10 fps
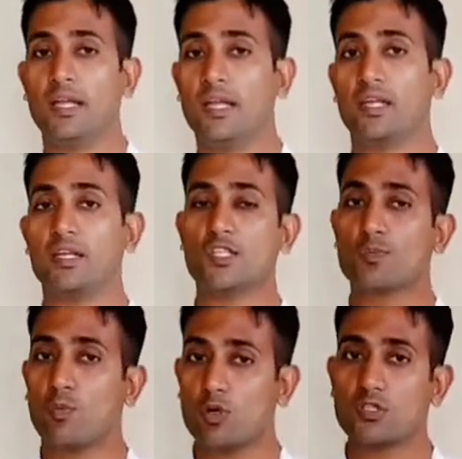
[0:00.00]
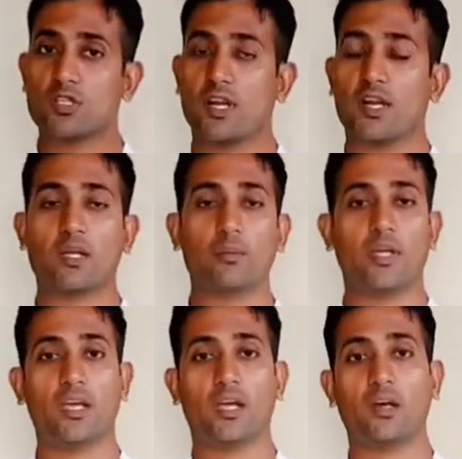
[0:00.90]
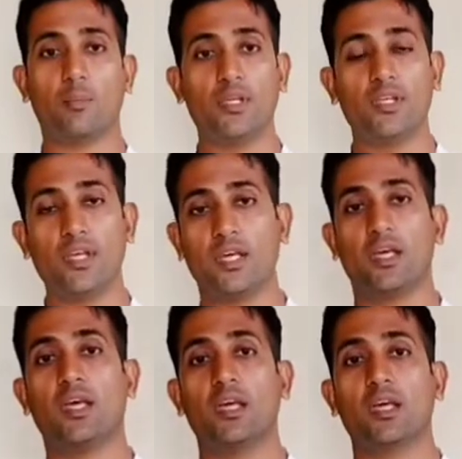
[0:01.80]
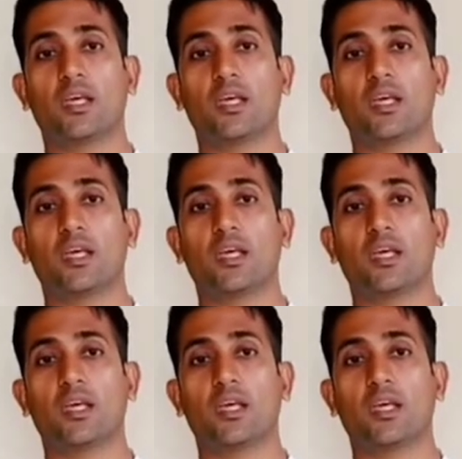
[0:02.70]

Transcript: लेकिन स्पोर्ट्स कराटे में एक कमी ये है